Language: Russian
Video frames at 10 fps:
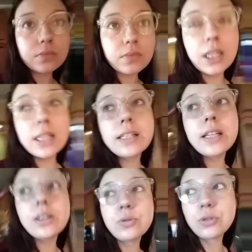Если
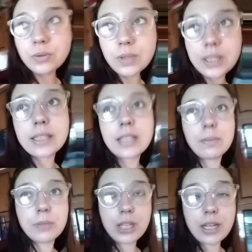я дружу, если я
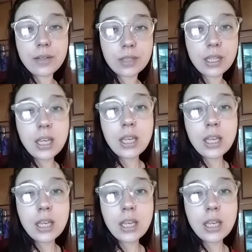общаюсь,